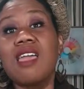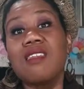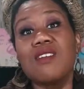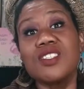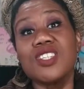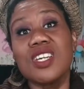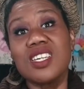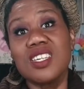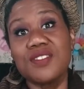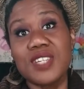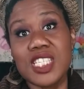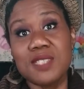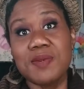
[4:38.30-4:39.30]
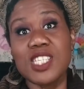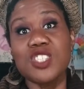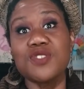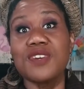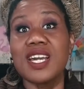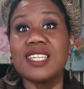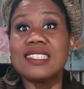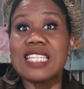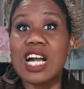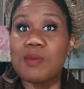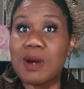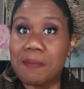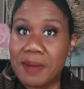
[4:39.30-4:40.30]
A loja, infelizmente, vai
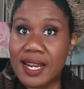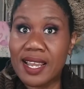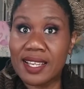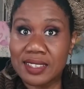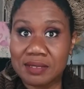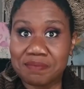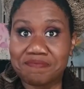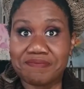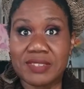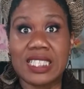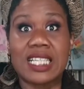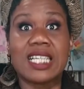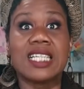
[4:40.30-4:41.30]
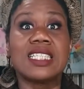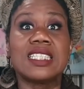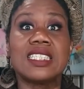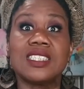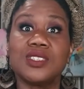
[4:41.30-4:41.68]
dar uma parada. Tá?